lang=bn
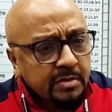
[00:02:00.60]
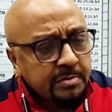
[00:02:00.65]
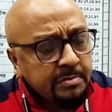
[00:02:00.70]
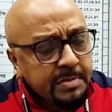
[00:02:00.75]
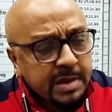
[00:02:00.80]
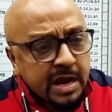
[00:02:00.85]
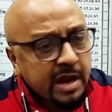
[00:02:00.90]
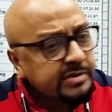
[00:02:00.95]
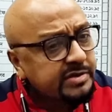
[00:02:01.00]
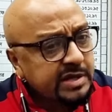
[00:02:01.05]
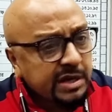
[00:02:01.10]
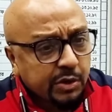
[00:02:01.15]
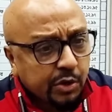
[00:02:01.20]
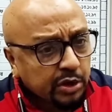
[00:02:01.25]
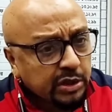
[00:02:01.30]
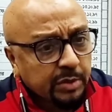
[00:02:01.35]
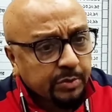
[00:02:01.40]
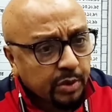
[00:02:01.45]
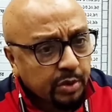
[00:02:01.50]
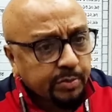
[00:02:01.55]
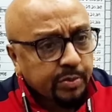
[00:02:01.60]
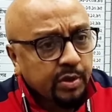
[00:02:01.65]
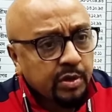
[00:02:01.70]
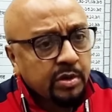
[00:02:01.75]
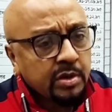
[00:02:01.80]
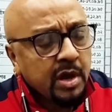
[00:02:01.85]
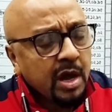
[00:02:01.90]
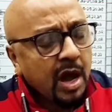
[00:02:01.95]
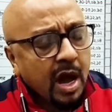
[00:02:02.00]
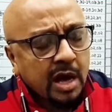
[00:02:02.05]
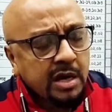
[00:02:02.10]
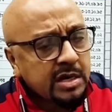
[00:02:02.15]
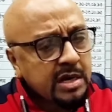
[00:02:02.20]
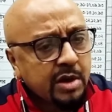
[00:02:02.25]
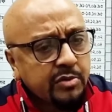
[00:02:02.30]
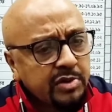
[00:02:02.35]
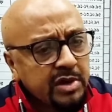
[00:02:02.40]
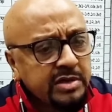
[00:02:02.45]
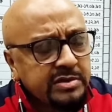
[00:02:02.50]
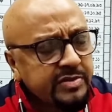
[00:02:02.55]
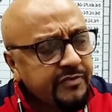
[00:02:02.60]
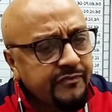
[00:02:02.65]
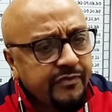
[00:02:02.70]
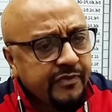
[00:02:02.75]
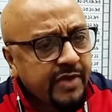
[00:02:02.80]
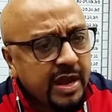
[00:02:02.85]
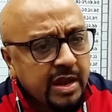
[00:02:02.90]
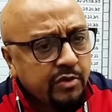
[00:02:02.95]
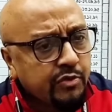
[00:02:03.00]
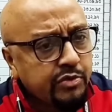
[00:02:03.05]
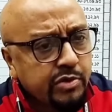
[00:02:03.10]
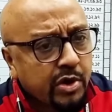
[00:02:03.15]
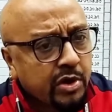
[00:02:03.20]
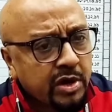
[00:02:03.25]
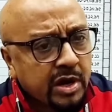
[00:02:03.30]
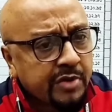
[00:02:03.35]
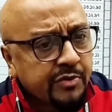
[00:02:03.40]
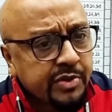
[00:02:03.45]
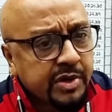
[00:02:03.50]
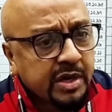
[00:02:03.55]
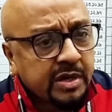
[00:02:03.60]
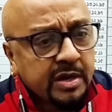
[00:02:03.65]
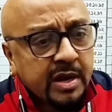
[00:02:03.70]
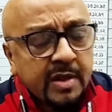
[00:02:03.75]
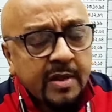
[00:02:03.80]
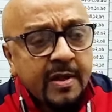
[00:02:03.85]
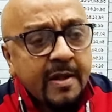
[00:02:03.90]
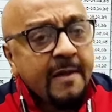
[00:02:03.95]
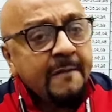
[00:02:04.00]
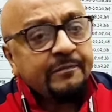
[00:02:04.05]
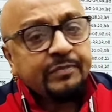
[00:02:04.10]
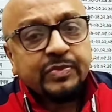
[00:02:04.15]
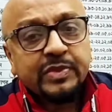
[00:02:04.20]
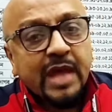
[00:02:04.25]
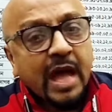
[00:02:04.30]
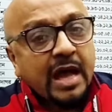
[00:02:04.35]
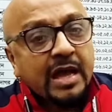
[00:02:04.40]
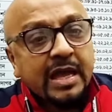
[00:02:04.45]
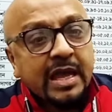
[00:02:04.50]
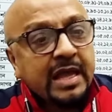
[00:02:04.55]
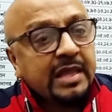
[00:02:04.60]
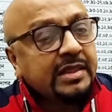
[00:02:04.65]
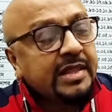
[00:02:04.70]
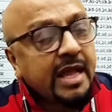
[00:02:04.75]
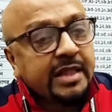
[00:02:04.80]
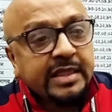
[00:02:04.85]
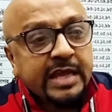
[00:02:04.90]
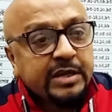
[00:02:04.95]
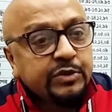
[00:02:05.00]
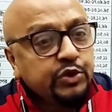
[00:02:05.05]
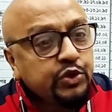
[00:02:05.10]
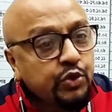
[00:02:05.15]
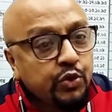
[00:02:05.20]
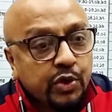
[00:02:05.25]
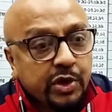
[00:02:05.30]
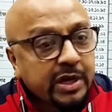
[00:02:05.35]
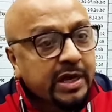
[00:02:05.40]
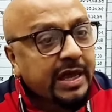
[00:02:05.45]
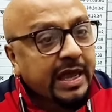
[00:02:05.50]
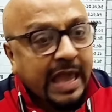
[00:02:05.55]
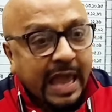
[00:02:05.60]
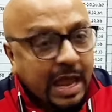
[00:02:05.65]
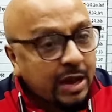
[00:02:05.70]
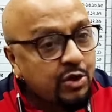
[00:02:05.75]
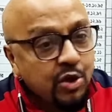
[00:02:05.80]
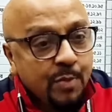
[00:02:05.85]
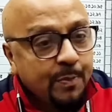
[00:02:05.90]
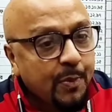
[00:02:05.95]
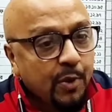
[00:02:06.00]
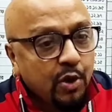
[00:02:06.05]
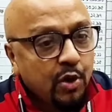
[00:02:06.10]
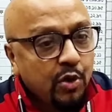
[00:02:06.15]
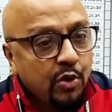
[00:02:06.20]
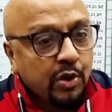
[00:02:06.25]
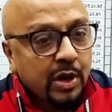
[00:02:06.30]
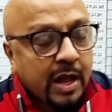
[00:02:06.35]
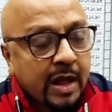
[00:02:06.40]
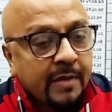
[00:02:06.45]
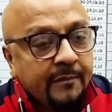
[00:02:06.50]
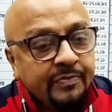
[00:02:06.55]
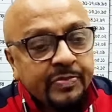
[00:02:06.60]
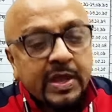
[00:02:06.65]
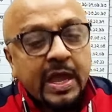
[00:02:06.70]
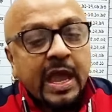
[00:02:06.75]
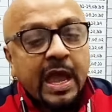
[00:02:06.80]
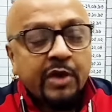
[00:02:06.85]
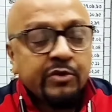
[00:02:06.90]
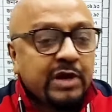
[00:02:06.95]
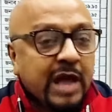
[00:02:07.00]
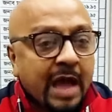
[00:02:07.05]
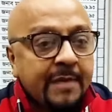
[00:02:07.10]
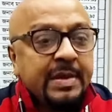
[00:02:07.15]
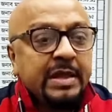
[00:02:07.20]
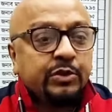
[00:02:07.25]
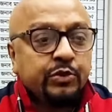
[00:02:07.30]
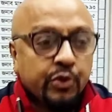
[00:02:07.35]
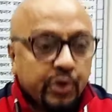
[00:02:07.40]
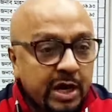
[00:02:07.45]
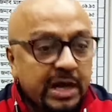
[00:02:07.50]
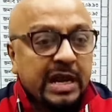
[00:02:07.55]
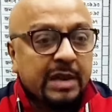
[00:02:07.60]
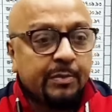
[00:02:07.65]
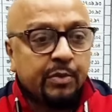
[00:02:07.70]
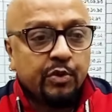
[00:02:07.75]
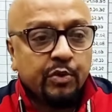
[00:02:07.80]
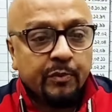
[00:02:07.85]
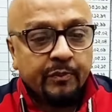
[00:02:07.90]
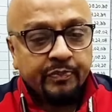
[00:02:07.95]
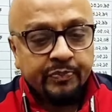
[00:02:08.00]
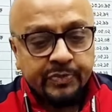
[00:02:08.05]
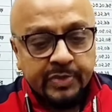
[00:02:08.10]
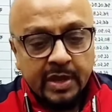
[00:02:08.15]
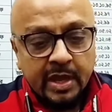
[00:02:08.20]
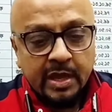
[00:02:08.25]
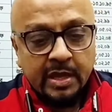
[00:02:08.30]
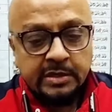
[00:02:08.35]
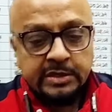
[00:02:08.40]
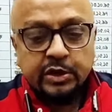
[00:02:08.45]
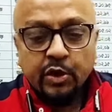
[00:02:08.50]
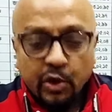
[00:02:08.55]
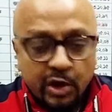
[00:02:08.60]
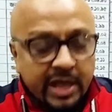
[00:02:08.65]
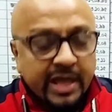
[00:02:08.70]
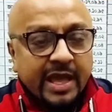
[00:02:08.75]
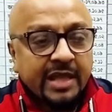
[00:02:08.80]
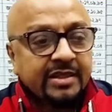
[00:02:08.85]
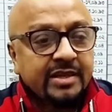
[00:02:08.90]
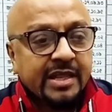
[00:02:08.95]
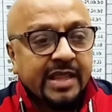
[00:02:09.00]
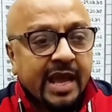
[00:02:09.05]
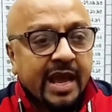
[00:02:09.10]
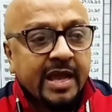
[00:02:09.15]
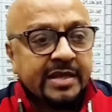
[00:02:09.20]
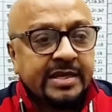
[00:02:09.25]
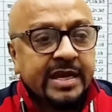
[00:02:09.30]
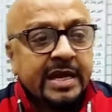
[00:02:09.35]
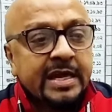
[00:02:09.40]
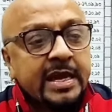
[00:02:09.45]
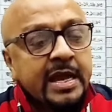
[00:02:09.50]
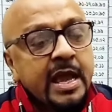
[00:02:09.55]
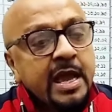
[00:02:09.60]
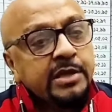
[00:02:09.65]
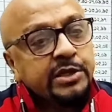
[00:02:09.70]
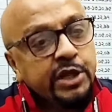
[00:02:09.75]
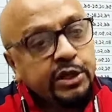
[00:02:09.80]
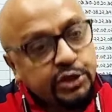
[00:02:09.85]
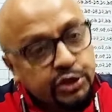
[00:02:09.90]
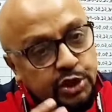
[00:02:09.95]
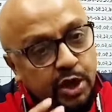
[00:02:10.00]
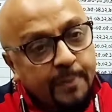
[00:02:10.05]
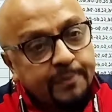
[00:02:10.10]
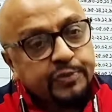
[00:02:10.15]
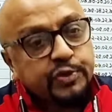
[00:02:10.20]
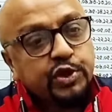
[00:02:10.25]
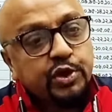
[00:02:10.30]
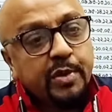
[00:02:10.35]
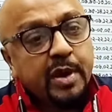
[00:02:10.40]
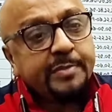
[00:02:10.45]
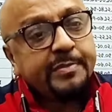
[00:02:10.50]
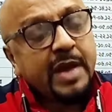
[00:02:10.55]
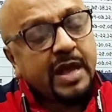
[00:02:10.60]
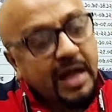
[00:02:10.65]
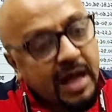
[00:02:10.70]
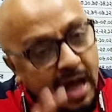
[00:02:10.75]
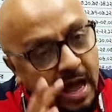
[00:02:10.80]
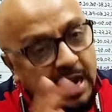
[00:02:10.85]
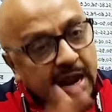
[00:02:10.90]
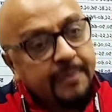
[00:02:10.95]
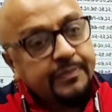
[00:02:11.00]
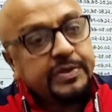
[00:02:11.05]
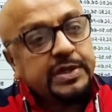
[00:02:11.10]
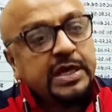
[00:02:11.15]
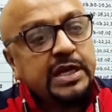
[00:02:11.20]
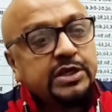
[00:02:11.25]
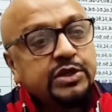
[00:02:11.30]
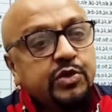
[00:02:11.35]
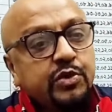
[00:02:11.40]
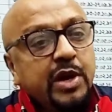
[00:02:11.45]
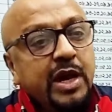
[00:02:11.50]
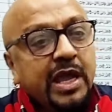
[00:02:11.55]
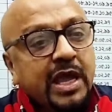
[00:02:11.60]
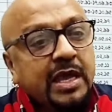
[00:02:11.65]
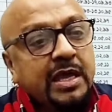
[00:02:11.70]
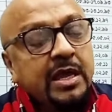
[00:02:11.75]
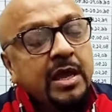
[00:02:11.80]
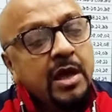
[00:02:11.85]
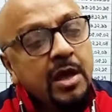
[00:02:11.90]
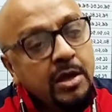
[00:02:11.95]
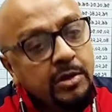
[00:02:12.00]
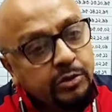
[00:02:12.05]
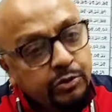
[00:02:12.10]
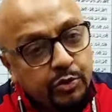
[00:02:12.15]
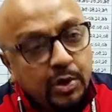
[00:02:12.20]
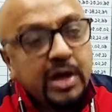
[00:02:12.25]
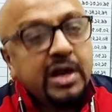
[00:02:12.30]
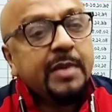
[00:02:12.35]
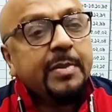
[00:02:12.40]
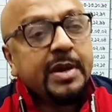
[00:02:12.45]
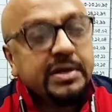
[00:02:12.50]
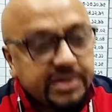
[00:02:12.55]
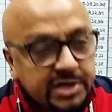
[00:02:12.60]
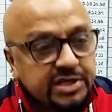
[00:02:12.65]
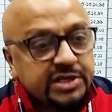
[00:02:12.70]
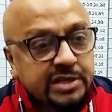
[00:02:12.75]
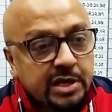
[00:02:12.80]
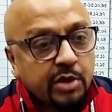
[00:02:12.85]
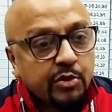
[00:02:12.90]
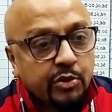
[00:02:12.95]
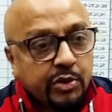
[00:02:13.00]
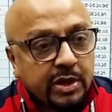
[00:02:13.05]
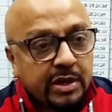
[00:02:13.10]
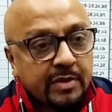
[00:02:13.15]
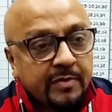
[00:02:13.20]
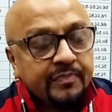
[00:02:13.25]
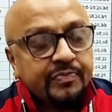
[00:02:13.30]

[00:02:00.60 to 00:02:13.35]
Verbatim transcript: মিরাজের কথা বলবো আনডাউট ইজ এ ভেরি গুড অলরাউন্ডার তাকে তাদের চোখ কেন পড়লো না এমনকি আমি ধরে নেব যে অনেক ক্ষেত্রে দেখা যায় যে সবসময় আমরা খারাপ জিনিসগুলোকে তুলে নেবার চেষ্টা করি